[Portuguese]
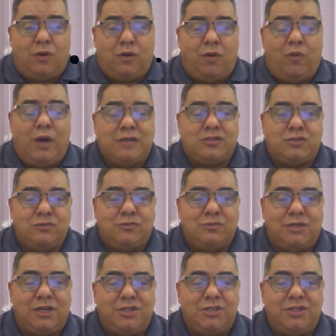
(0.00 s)
o assunto
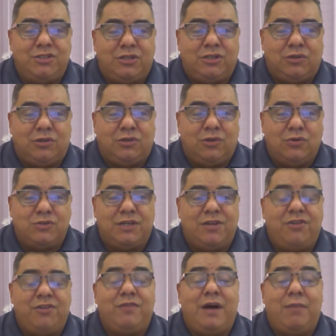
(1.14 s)
que a gente trouxe, que a
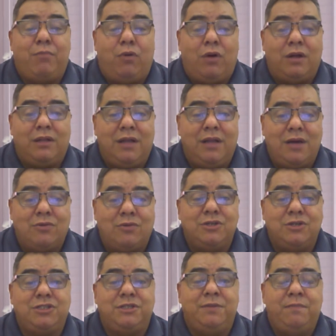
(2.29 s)
gente vai abordar
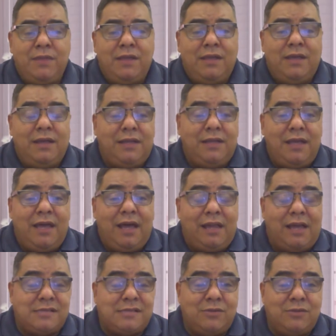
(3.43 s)
hoje, ele tem
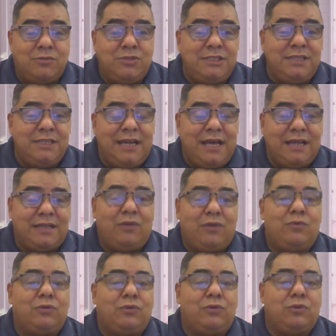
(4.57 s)
relação direta
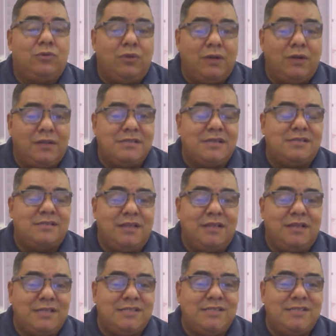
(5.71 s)
com todas as
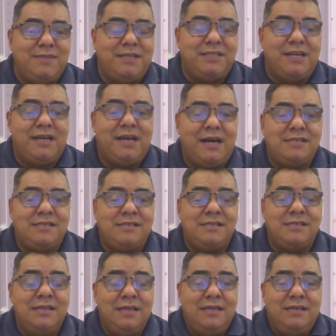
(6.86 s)
cidades de Minas Gerais
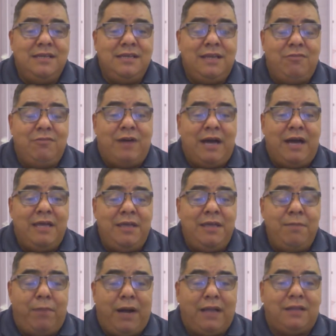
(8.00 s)
e ele vai
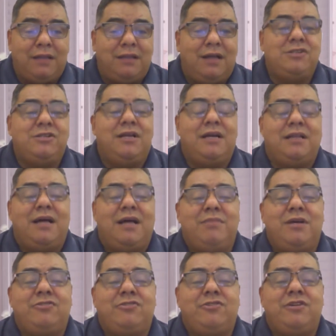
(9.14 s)
impactar
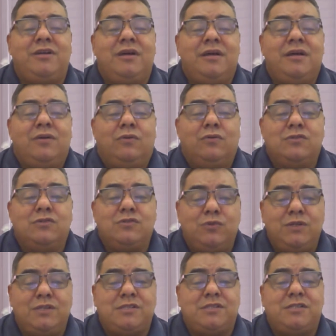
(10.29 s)
diretamente os
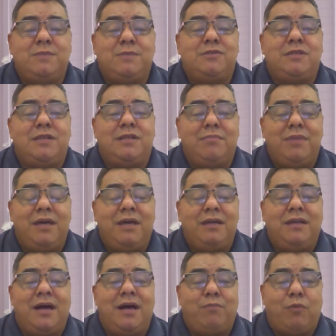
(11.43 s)
municípios e também
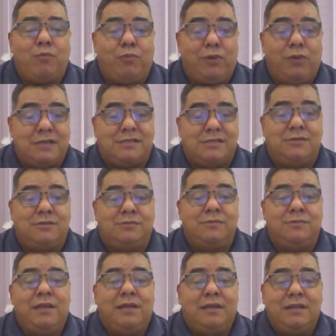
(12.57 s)
né, a população
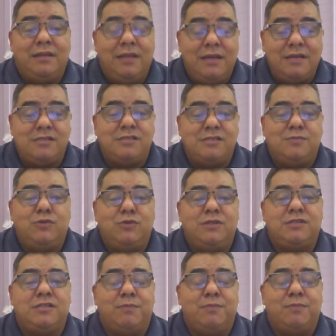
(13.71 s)
desses
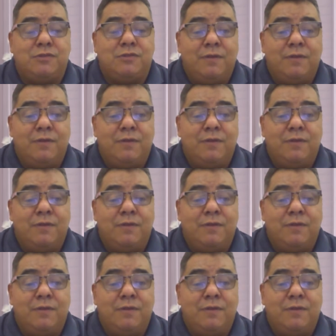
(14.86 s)
municípios.